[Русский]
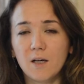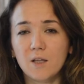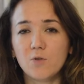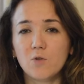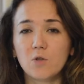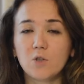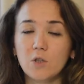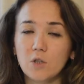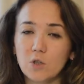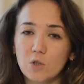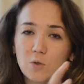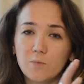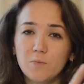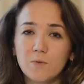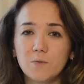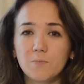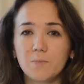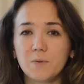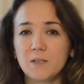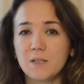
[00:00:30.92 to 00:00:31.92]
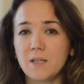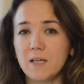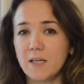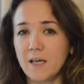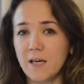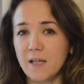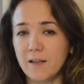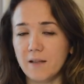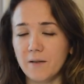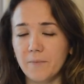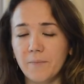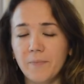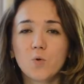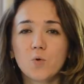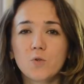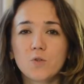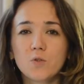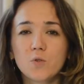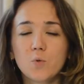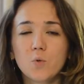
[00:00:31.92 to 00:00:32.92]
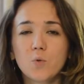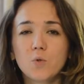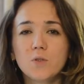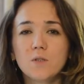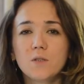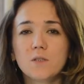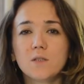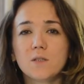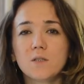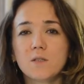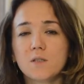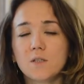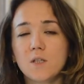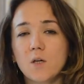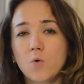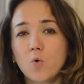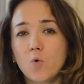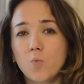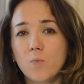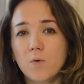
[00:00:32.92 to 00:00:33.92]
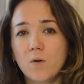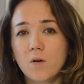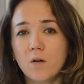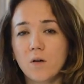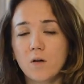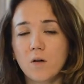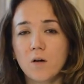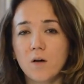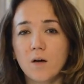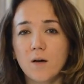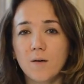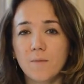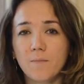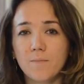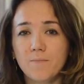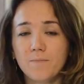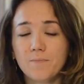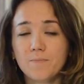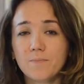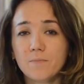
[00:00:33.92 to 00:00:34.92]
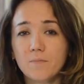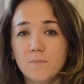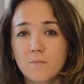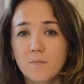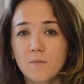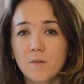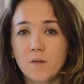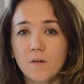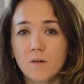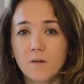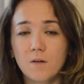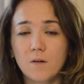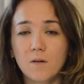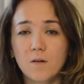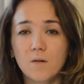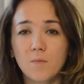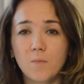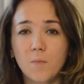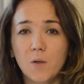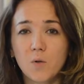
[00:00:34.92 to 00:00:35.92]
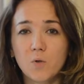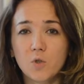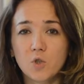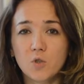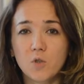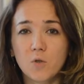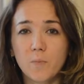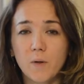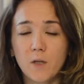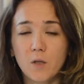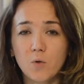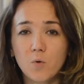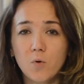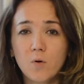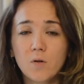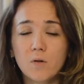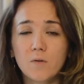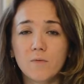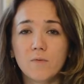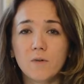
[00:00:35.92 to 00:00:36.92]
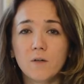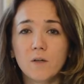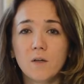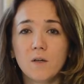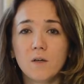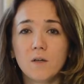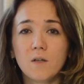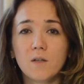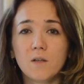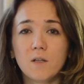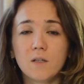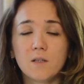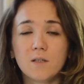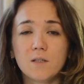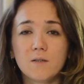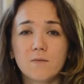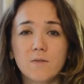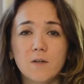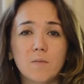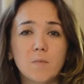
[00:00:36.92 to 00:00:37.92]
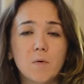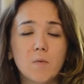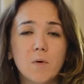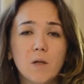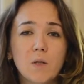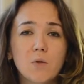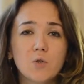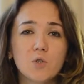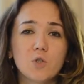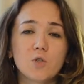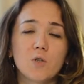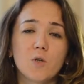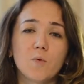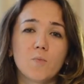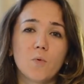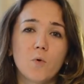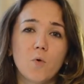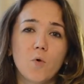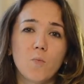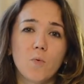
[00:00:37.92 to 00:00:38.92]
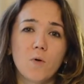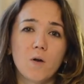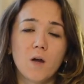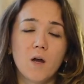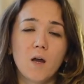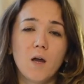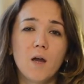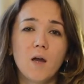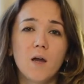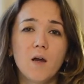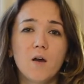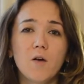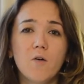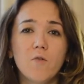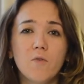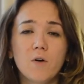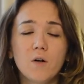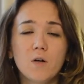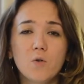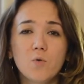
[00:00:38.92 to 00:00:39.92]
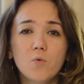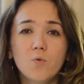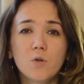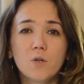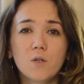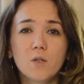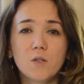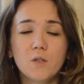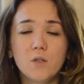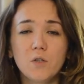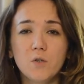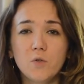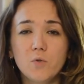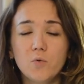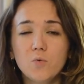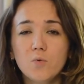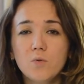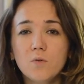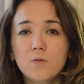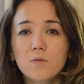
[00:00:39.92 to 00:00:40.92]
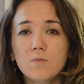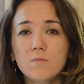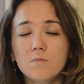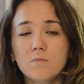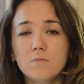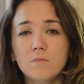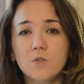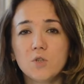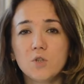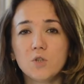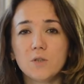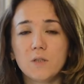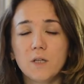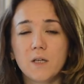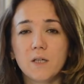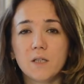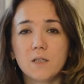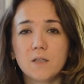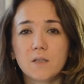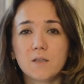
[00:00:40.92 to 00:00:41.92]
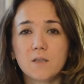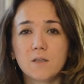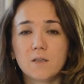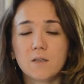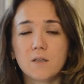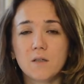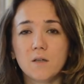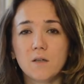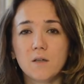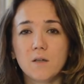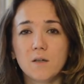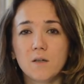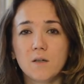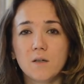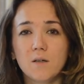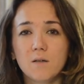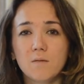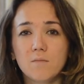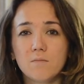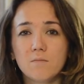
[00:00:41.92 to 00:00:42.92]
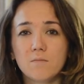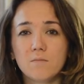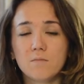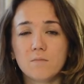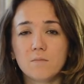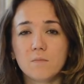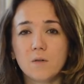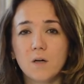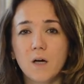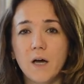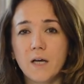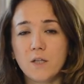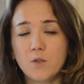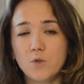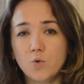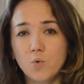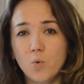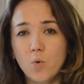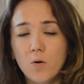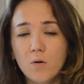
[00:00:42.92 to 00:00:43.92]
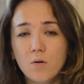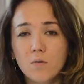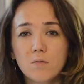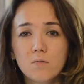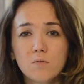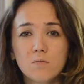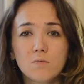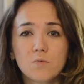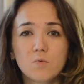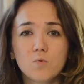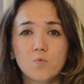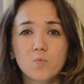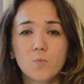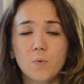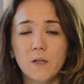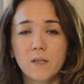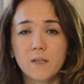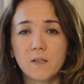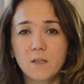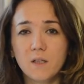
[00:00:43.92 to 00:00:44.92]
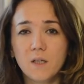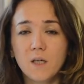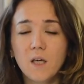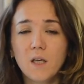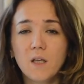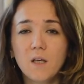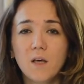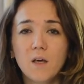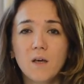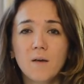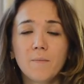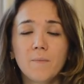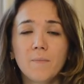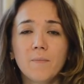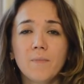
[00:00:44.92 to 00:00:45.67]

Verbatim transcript: которое должно быть постоянным. Происходит э, закупорка э, молочных протоков, так называемая молочная пробка. Вокруг нее начинается э, отек, уплотнение